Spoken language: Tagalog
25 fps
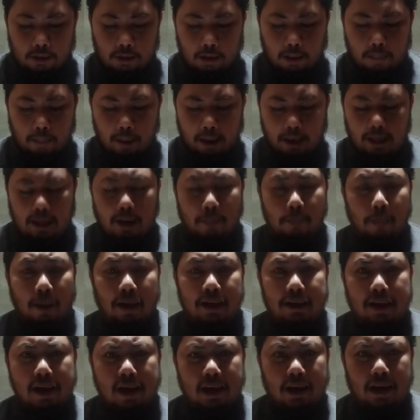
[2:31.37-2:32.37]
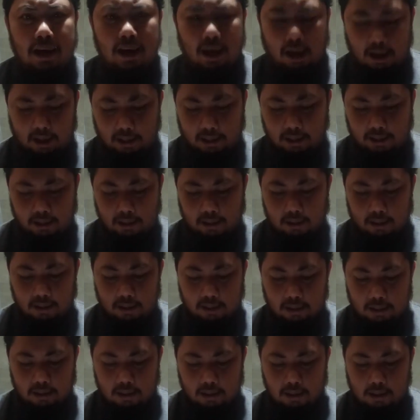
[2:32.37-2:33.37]
na may kapangyarihan
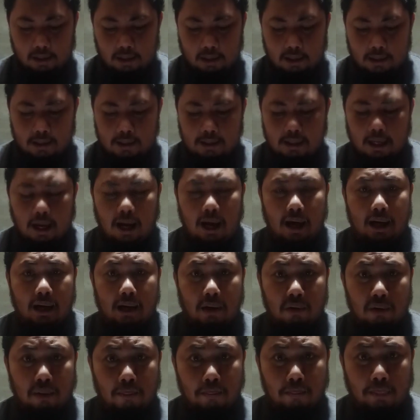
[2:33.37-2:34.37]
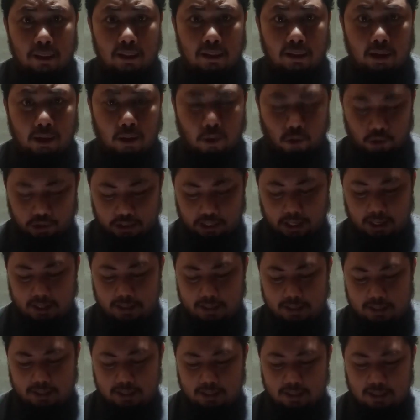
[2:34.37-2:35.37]
sa araw ng
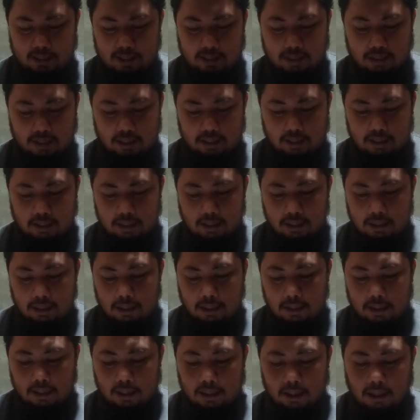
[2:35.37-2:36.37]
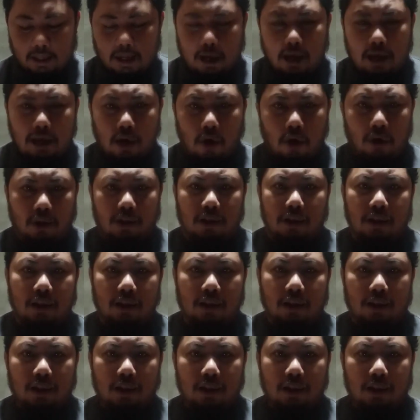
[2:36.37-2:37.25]
Pentecostes. Ngayon,